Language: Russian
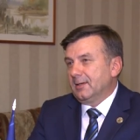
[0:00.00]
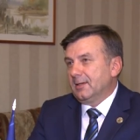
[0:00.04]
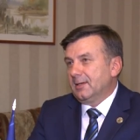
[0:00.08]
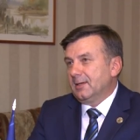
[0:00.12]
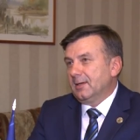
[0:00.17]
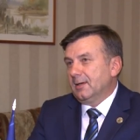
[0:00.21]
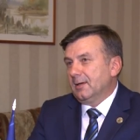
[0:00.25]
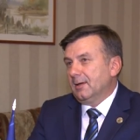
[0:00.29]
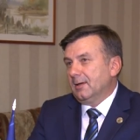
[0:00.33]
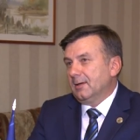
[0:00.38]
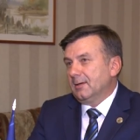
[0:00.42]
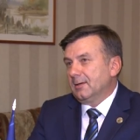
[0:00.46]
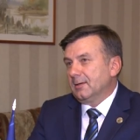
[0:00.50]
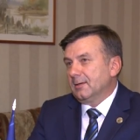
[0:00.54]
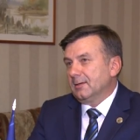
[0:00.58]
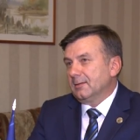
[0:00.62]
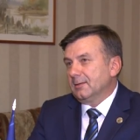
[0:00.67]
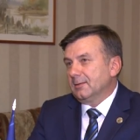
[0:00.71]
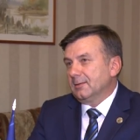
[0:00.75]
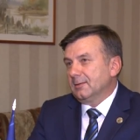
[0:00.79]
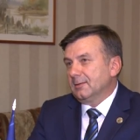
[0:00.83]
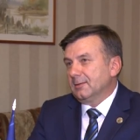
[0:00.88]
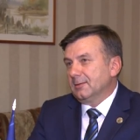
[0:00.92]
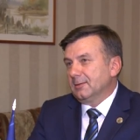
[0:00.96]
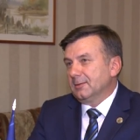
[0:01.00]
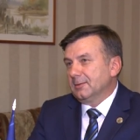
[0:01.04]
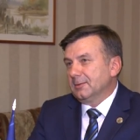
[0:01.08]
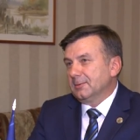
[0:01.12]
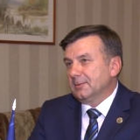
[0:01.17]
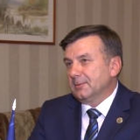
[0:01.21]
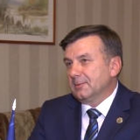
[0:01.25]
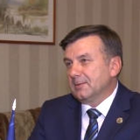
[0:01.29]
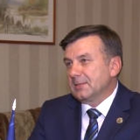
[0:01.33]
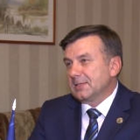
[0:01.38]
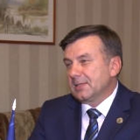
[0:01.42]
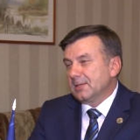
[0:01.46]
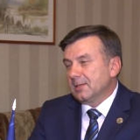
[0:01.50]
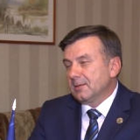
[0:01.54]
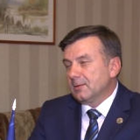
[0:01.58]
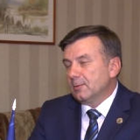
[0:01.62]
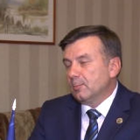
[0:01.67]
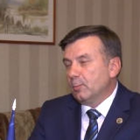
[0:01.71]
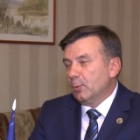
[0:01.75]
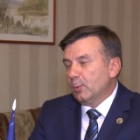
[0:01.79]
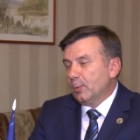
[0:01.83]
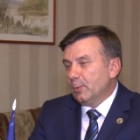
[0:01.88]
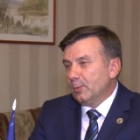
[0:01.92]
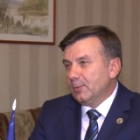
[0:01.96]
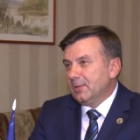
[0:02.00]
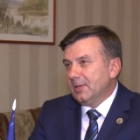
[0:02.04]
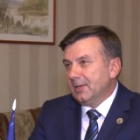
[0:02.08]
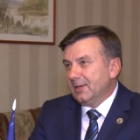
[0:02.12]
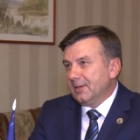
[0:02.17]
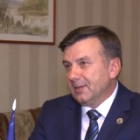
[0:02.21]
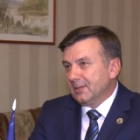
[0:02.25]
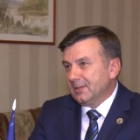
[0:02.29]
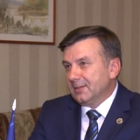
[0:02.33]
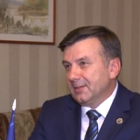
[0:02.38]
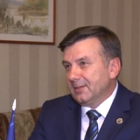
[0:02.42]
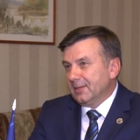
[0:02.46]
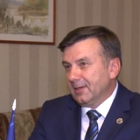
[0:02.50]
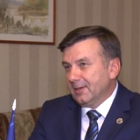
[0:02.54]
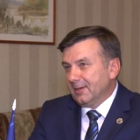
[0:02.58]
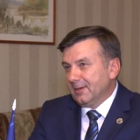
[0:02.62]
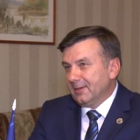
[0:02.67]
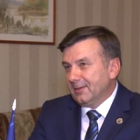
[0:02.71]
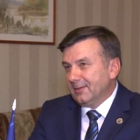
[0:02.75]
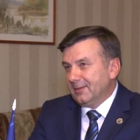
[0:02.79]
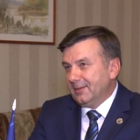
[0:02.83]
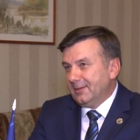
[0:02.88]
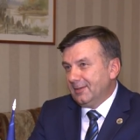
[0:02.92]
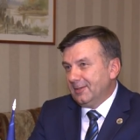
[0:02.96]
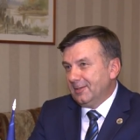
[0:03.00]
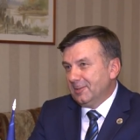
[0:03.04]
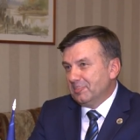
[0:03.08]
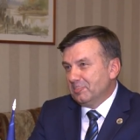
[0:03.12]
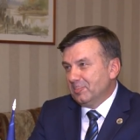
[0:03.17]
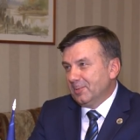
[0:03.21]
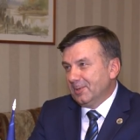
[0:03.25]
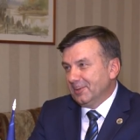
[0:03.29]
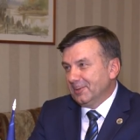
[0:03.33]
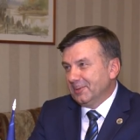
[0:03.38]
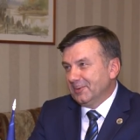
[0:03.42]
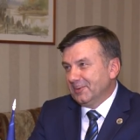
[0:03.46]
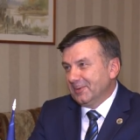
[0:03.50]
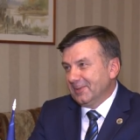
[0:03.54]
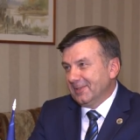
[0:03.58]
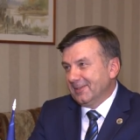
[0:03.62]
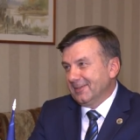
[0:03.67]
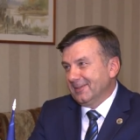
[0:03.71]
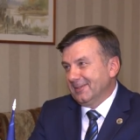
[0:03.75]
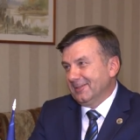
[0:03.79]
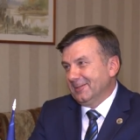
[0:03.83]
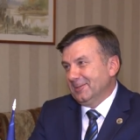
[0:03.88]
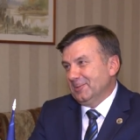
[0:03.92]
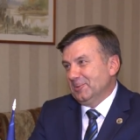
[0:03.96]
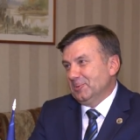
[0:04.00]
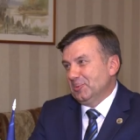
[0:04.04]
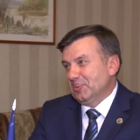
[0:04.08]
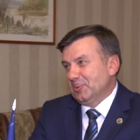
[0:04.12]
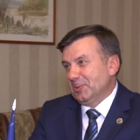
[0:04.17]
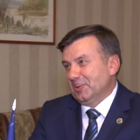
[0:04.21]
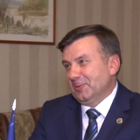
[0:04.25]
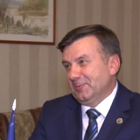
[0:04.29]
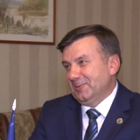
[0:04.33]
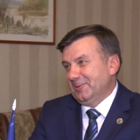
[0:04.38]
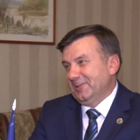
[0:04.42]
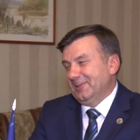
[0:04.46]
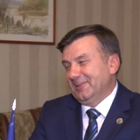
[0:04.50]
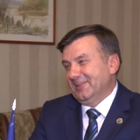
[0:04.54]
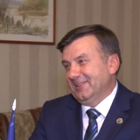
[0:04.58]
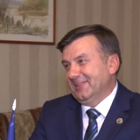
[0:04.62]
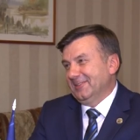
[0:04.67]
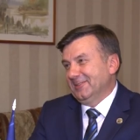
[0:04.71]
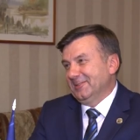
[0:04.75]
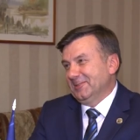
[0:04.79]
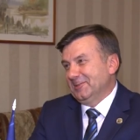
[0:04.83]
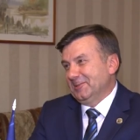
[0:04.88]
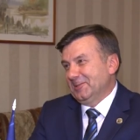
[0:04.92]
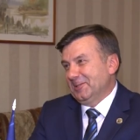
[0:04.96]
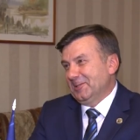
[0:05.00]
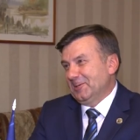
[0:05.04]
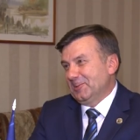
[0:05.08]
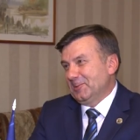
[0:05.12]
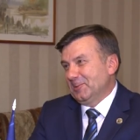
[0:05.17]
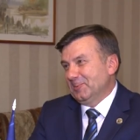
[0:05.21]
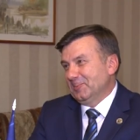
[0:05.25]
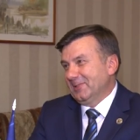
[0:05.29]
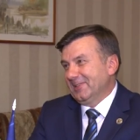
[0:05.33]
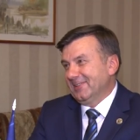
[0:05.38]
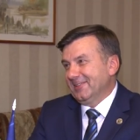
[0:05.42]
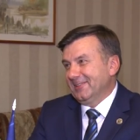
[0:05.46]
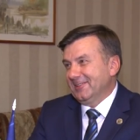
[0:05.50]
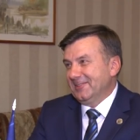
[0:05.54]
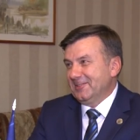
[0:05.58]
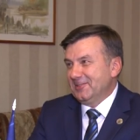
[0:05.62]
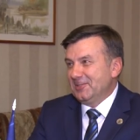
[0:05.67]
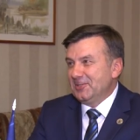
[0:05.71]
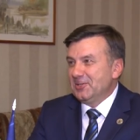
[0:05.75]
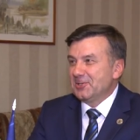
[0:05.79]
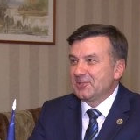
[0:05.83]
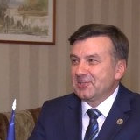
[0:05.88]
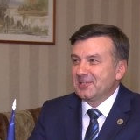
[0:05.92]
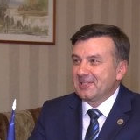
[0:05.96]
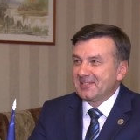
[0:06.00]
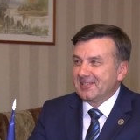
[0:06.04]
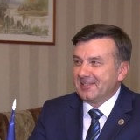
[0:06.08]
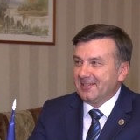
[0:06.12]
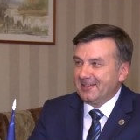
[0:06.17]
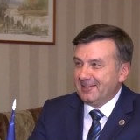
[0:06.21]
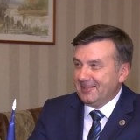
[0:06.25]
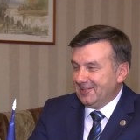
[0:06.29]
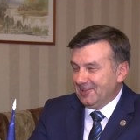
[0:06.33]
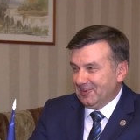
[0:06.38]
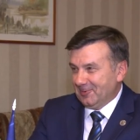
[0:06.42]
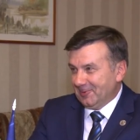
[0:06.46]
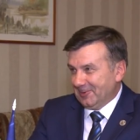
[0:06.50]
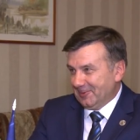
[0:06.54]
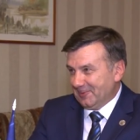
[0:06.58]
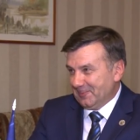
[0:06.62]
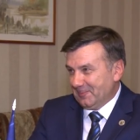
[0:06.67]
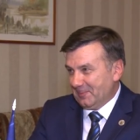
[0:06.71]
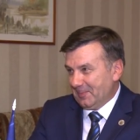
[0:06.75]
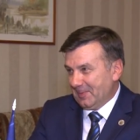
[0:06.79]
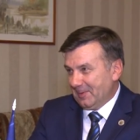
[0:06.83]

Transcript: Я, э, слава богу, никогда не был на уровне э, каком-то ниже среднего.